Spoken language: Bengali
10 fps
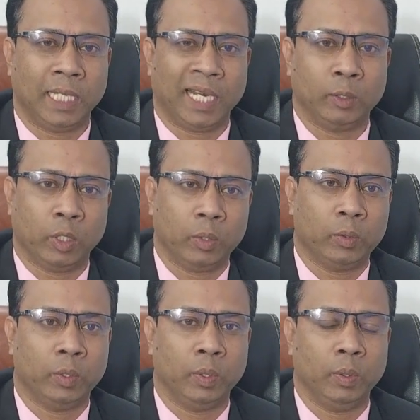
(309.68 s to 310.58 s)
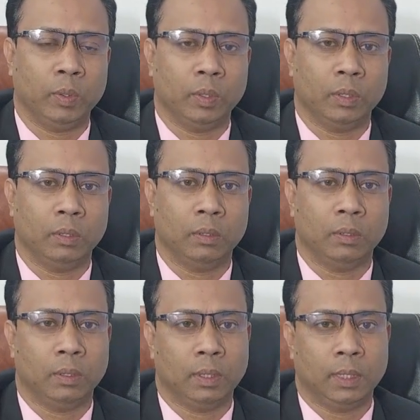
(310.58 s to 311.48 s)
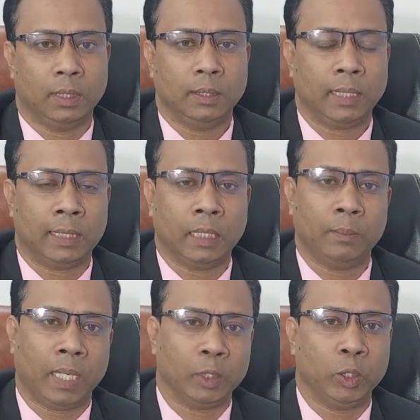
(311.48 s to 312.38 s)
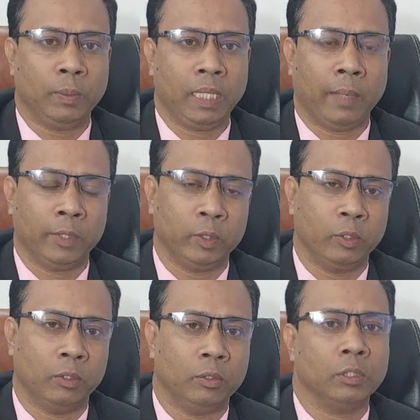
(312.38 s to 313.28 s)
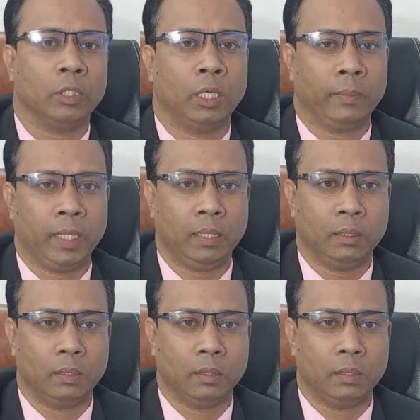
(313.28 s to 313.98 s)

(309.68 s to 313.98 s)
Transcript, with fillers: যারা দক্ষ তাদের মাধ্যমেই আবেদনগুলো করতে হবে